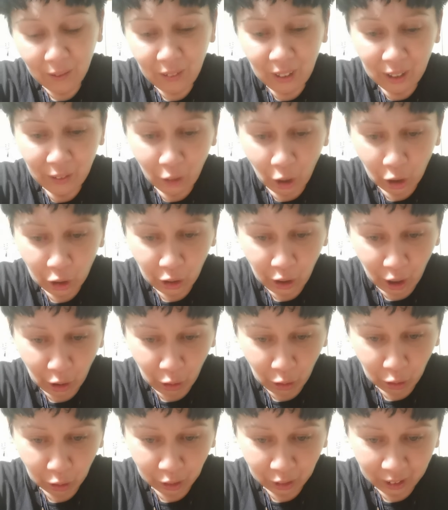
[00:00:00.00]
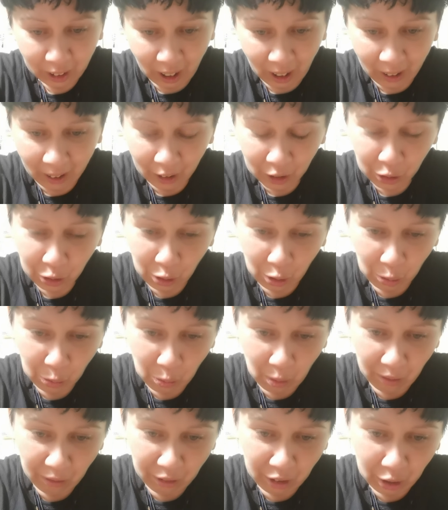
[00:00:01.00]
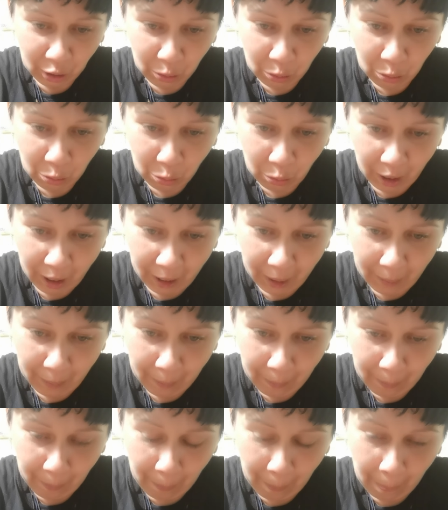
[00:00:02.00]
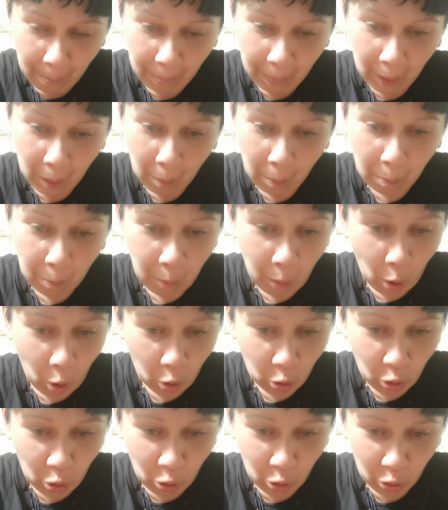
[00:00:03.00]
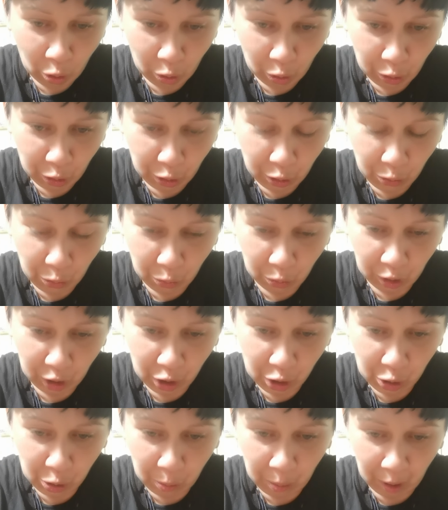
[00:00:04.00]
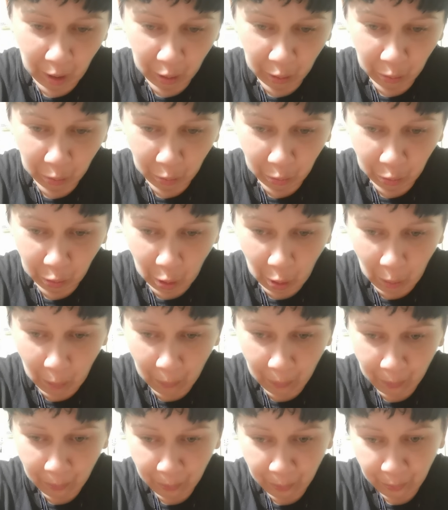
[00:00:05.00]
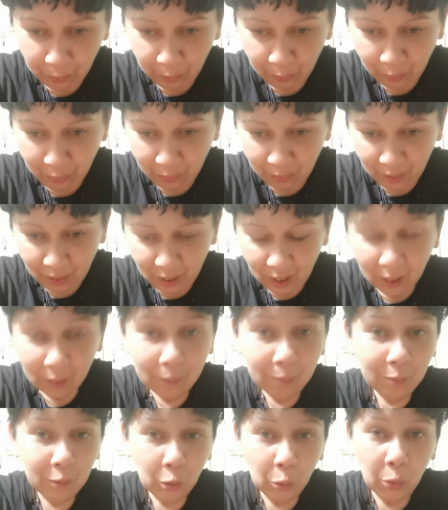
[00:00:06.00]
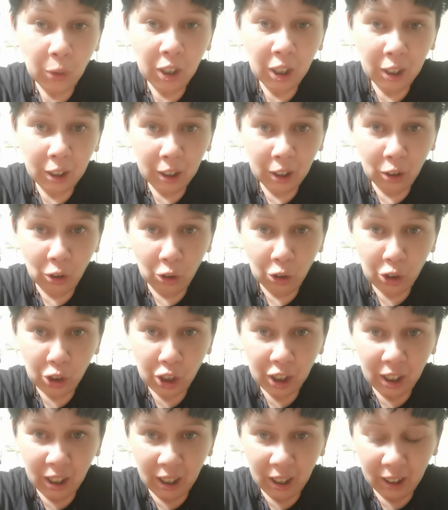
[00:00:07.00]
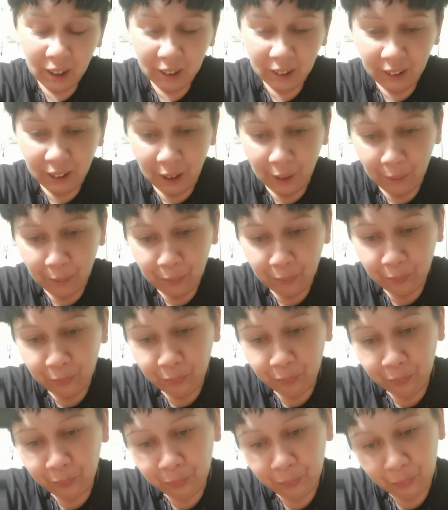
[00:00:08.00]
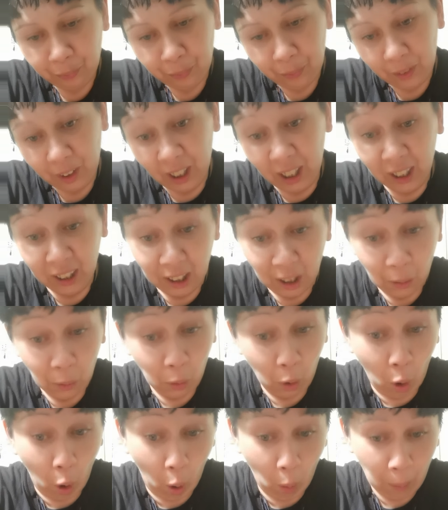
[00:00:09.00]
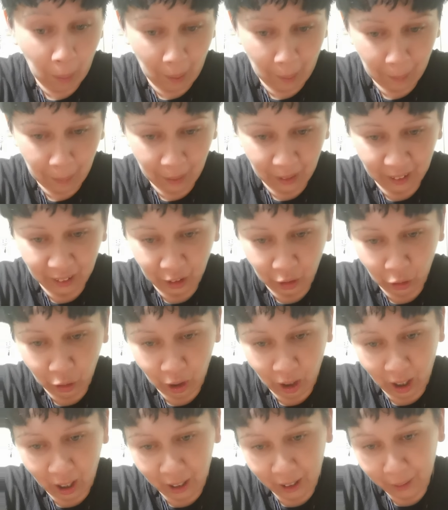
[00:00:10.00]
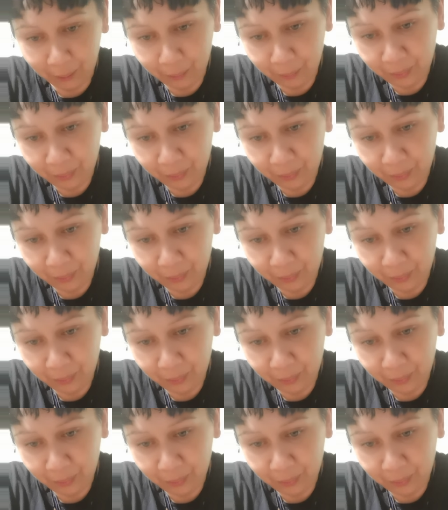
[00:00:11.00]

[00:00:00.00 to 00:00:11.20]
Ve li voglio raccontare, sono due figure poco conosciute, soprattutto qui in Occidente e in Europa in particolare,